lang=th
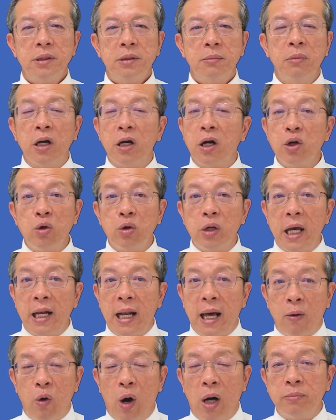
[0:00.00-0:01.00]
เมื่อเราอยู่ในห
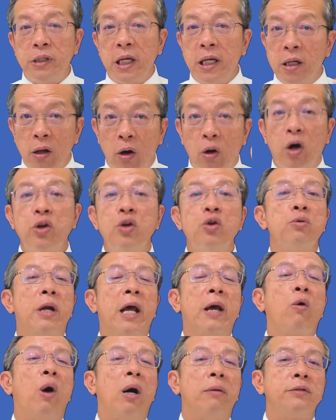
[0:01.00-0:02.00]
ลักความจริงเราก็อยู่ใน
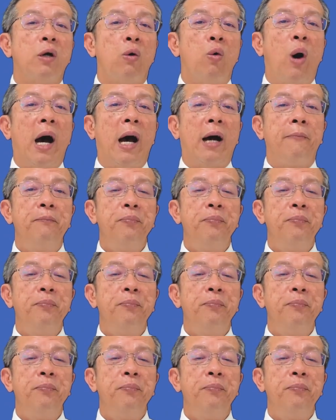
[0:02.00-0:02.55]
ความสว่าง